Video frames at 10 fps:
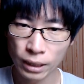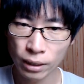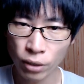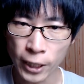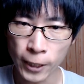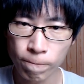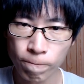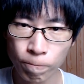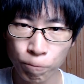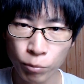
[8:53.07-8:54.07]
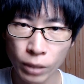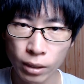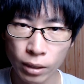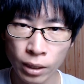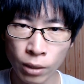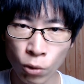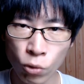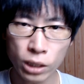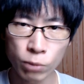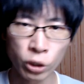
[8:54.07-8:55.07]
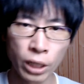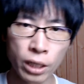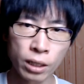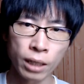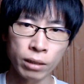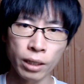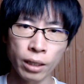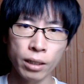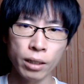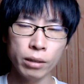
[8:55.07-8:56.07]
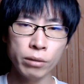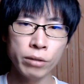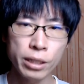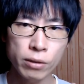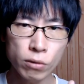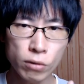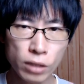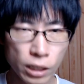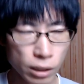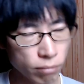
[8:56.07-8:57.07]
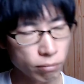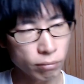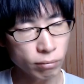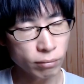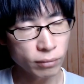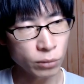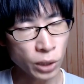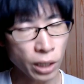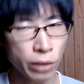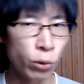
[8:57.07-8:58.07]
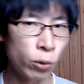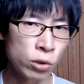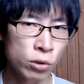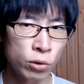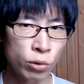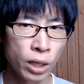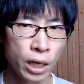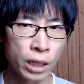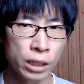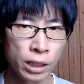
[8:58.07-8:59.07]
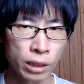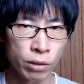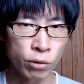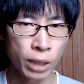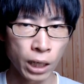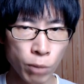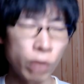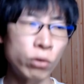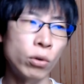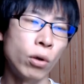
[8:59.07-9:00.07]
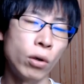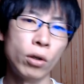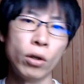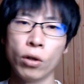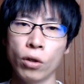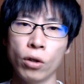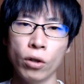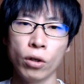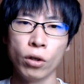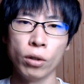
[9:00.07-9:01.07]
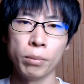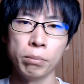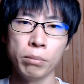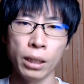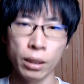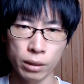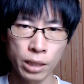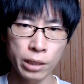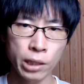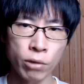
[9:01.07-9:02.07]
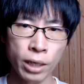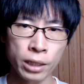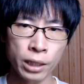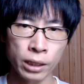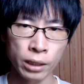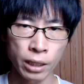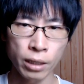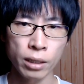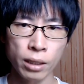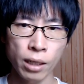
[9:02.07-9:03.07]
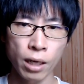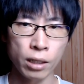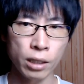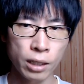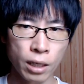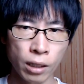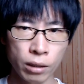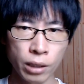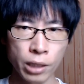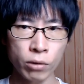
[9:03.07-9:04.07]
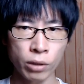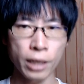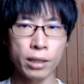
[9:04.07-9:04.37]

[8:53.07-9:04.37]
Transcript: で、えー、他にも原因があって、寝すぎが腰痛の原因になっている場合もあると。まあ、寝てる間にね、体にかかっている体